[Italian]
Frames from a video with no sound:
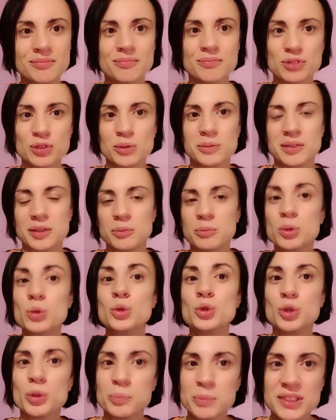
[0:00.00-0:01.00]
insomma un
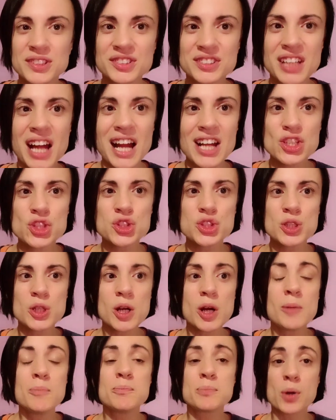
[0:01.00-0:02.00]
brutto
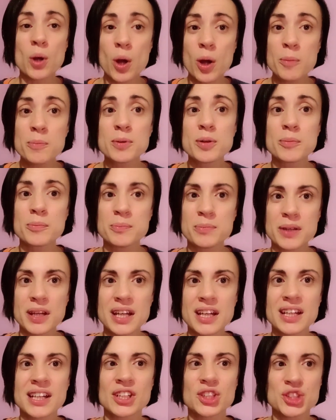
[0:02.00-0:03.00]
pestaggio proprio
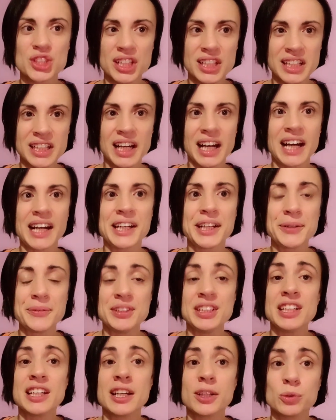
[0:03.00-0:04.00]
per cercare
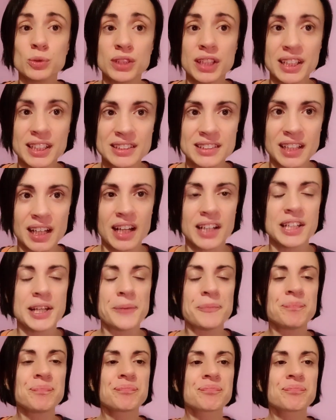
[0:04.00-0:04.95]
di aiutare Tania.